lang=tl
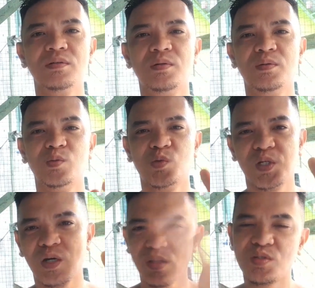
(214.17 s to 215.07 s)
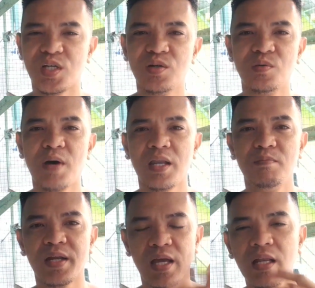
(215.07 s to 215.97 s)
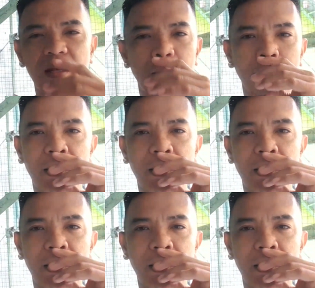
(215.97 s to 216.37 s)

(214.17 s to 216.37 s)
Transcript: oh, shoutout sa'yo, paring Berhel.